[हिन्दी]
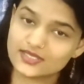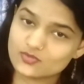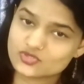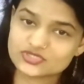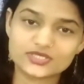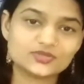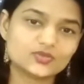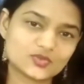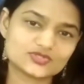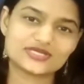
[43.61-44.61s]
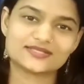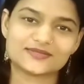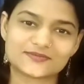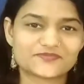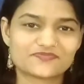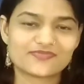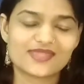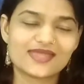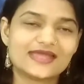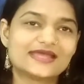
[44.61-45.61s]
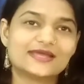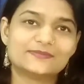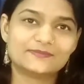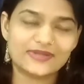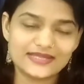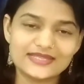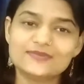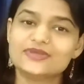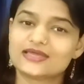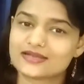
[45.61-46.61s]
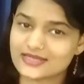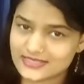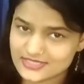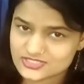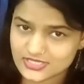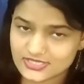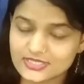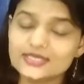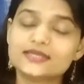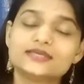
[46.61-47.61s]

इमोशनली दूर हो जाते हैं बल्कि हमें करना ये चाहिए